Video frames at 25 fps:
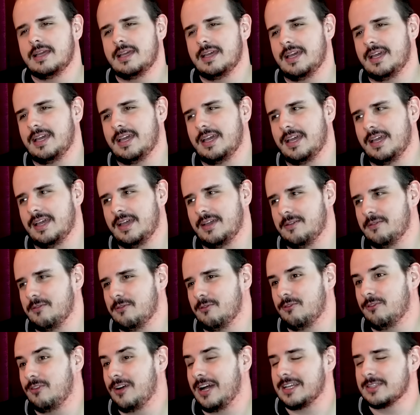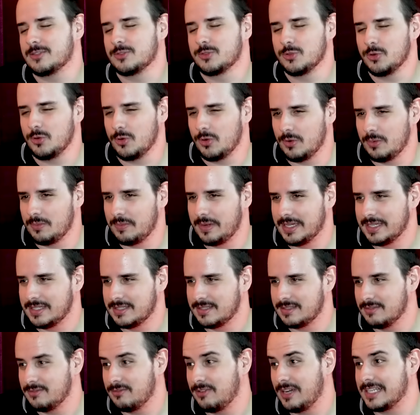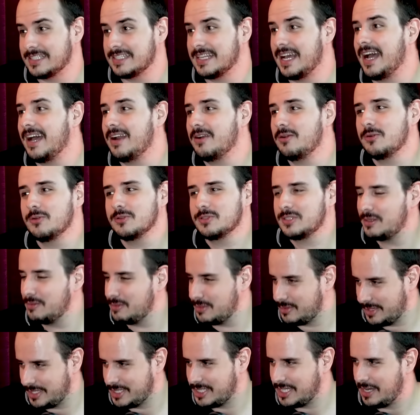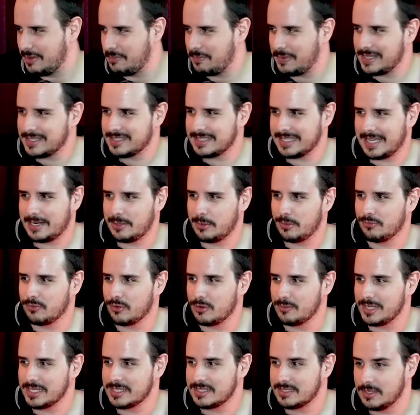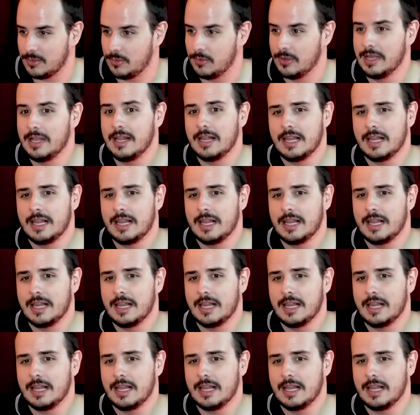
é, vazou, mas vazaram ou simplesmente repassaram a informação. É.